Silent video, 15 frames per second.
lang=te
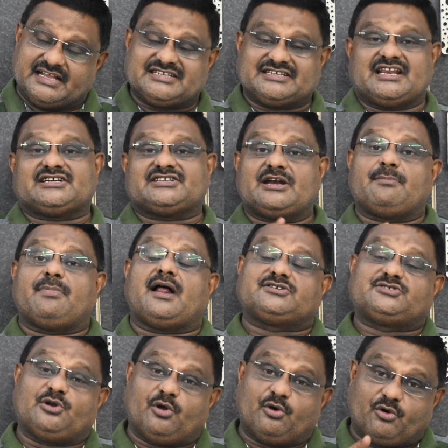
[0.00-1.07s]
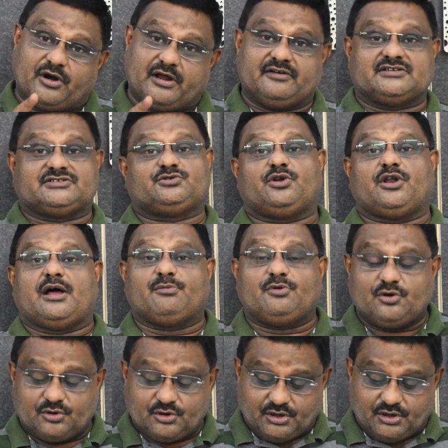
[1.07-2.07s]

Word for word: డిస్క్రిప్షన్ బాక్స్లో కూడా ఇస్తున్నాము